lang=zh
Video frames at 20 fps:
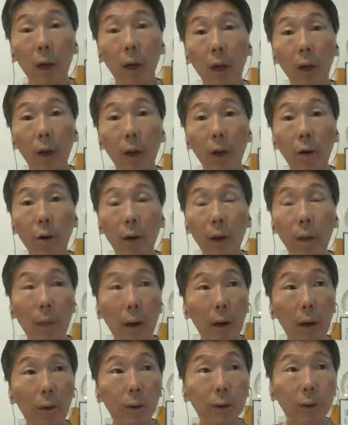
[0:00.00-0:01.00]
二零一六
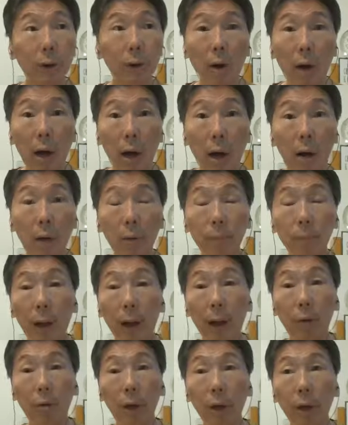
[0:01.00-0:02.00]
年八月十六号，
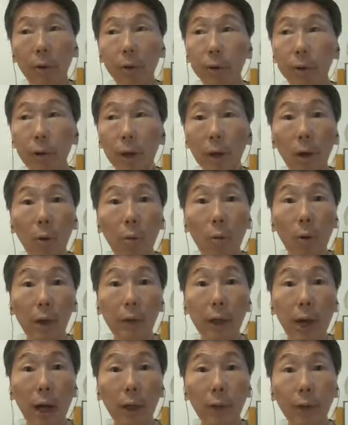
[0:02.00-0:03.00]
海光演习的
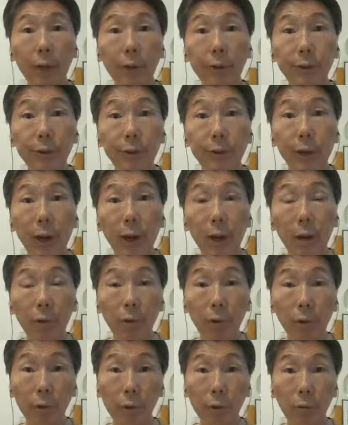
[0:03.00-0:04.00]
网杀西事件，
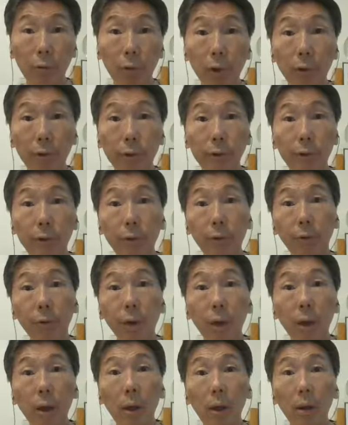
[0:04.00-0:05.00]
就是五六四旅
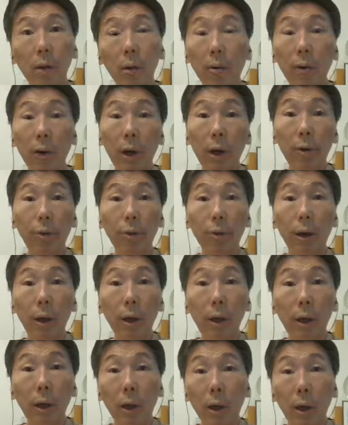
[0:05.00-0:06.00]
同一个旅、
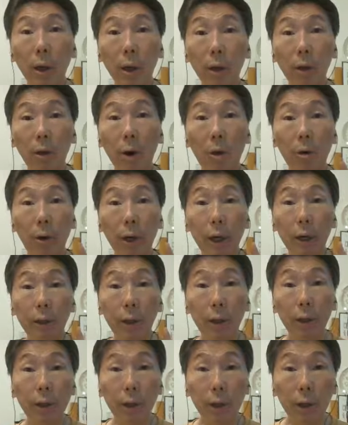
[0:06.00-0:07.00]
同一个
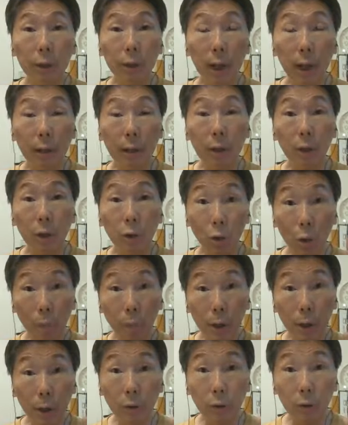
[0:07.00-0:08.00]
车型的战车，
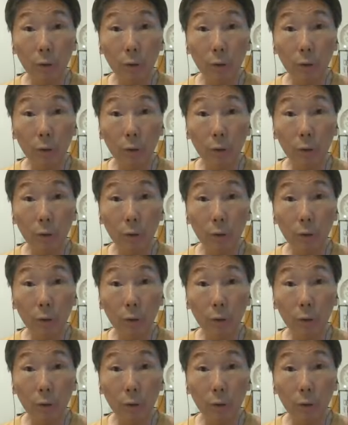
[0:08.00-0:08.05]
说不